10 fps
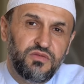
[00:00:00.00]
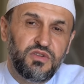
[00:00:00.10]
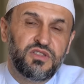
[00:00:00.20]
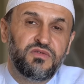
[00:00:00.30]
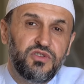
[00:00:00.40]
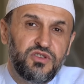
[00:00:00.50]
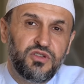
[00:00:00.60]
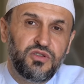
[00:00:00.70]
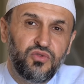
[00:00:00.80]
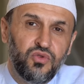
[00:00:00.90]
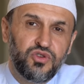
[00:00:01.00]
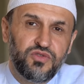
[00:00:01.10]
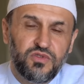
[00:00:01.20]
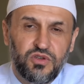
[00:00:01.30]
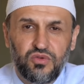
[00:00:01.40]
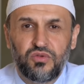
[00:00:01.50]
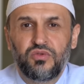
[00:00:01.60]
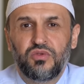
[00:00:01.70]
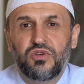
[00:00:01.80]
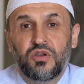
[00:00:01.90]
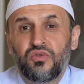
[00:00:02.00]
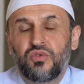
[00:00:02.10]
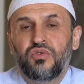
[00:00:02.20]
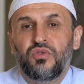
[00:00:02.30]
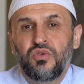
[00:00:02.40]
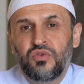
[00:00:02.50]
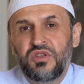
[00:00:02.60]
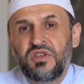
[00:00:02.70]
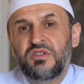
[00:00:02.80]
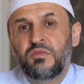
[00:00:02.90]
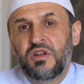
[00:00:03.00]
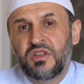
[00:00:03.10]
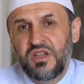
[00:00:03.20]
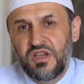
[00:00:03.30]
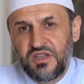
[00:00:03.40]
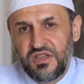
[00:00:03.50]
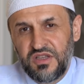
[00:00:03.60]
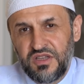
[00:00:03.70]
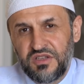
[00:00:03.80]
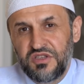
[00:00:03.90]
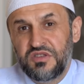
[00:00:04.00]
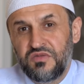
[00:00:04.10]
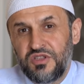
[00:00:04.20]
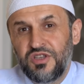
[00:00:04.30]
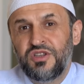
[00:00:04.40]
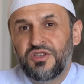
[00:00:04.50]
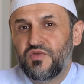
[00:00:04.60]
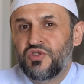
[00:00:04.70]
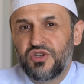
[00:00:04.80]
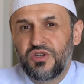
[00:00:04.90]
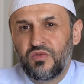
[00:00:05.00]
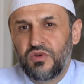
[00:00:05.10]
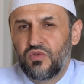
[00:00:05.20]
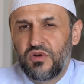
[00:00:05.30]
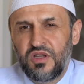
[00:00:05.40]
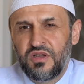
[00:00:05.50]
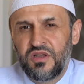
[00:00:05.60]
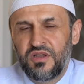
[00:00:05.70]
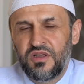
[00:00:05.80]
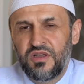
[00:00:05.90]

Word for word: возвысил ночь, в которую, которую Он избрал для низведения священного Корана,